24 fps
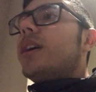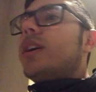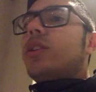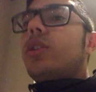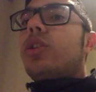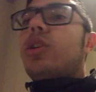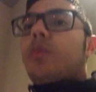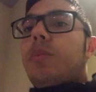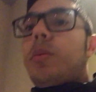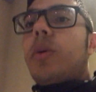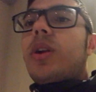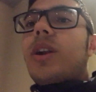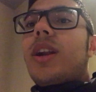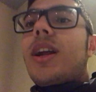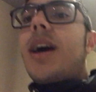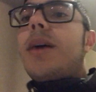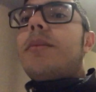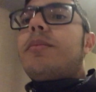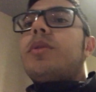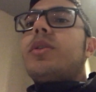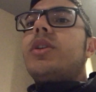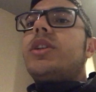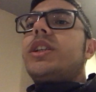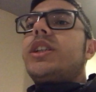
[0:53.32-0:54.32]
dopo
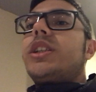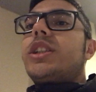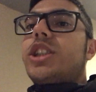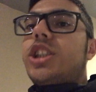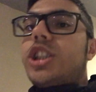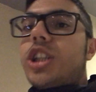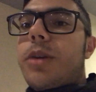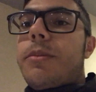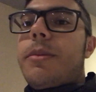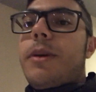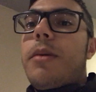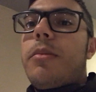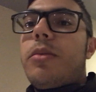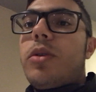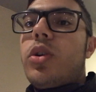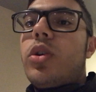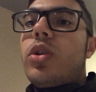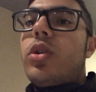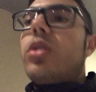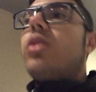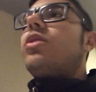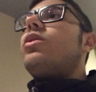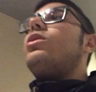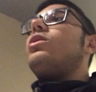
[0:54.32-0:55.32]
Napoli ci
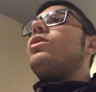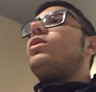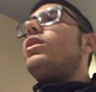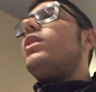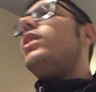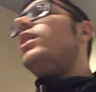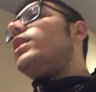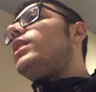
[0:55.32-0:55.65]
abbiamo